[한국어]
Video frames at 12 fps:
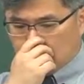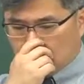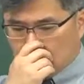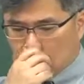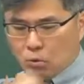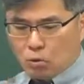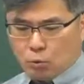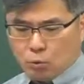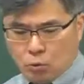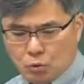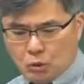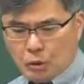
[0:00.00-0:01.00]
전력
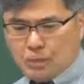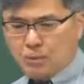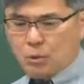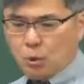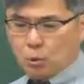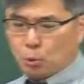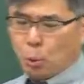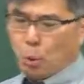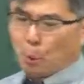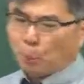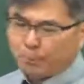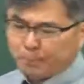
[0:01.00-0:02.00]
손실비 정도
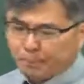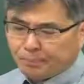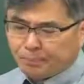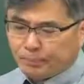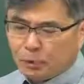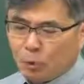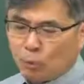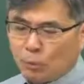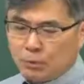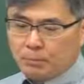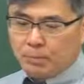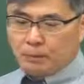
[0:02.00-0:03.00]
이 정도
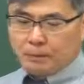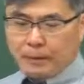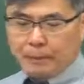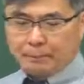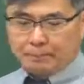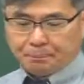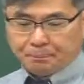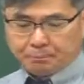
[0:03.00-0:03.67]
보시면 되는데